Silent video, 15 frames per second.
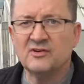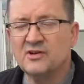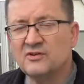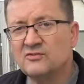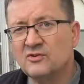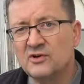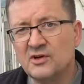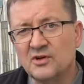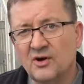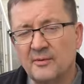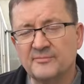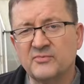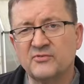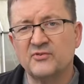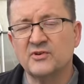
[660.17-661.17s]
ihr das noch nicht
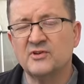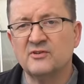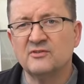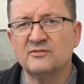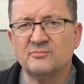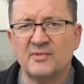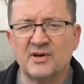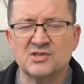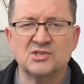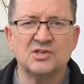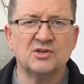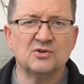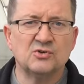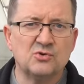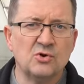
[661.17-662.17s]
habt für diesen
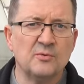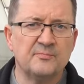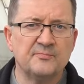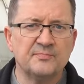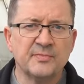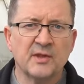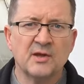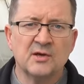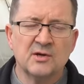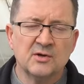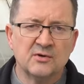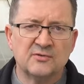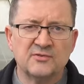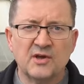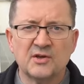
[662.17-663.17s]
Maschinentyp.
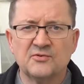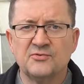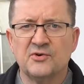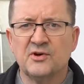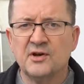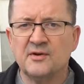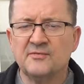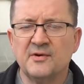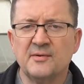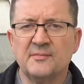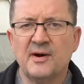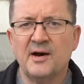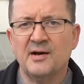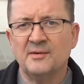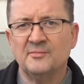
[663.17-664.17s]
Wenn es euch gefallen hat, wie
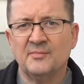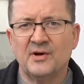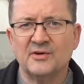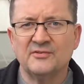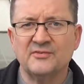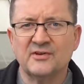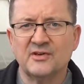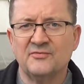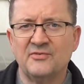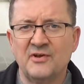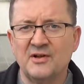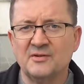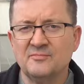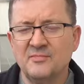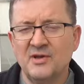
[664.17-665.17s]
immer, es
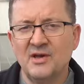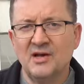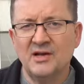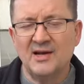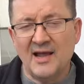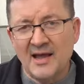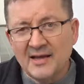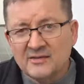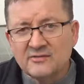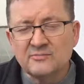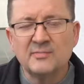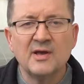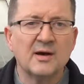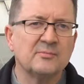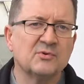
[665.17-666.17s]
gefällt mir, liked es
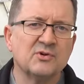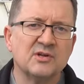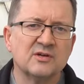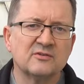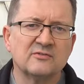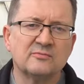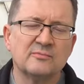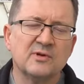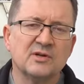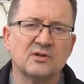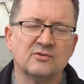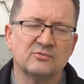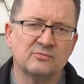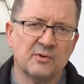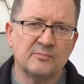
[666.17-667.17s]
mir, abonniert es mir,
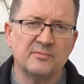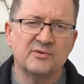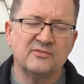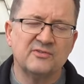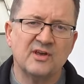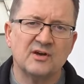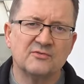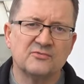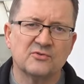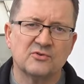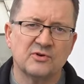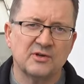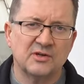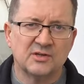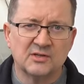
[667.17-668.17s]
das würde mich sehr
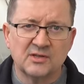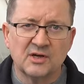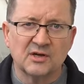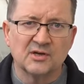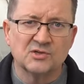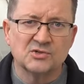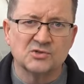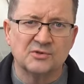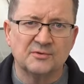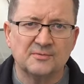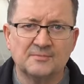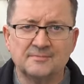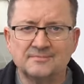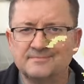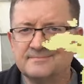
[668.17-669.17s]
freuen.
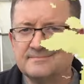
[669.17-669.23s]
Dankeschön.